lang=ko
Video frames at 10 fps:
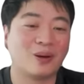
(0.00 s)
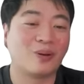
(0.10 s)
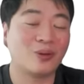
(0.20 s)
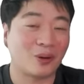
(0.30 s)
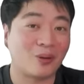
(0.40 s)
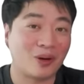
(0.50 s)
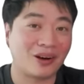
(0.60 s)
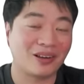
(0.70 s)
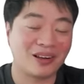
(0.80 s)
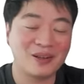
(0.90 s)
온도가
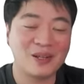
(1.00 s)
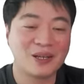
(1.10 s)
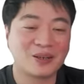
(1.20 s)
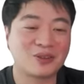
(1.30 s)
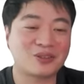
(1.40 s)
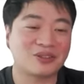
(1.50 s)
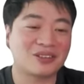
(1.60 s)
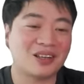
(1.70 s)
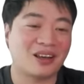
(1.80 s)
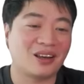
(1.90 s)
올라가거나 그럴 수
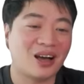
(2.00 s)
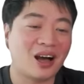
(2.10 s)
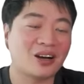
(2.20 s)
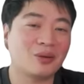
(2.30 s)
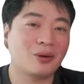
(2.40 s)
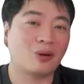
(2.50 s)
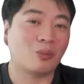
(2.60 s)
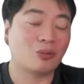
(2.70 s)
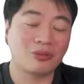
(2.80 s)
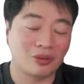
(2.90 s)
있는데 학급이라고
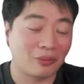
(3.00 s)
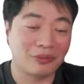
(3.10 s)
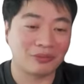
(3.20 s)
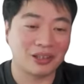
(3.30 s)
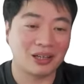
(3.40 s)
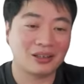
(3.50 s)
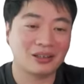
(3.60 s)
못 쓰는 거 없습니다